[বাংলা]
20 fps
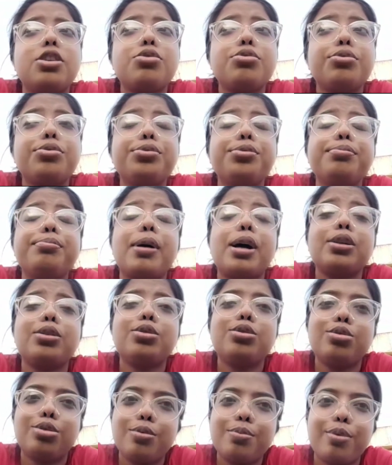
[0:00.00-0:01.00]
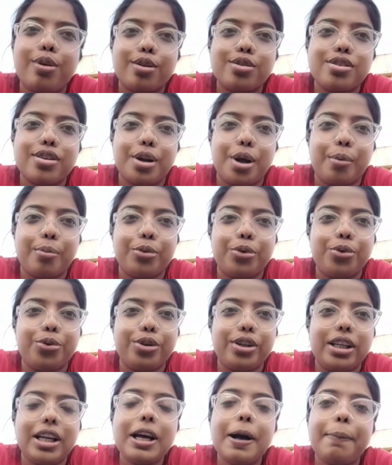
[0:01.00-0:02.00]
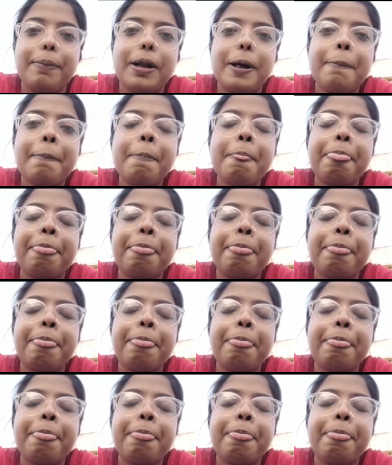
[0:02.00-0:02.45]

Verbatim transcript: শুধুমাত্র প্রসেনহ্যাম করি না আমরা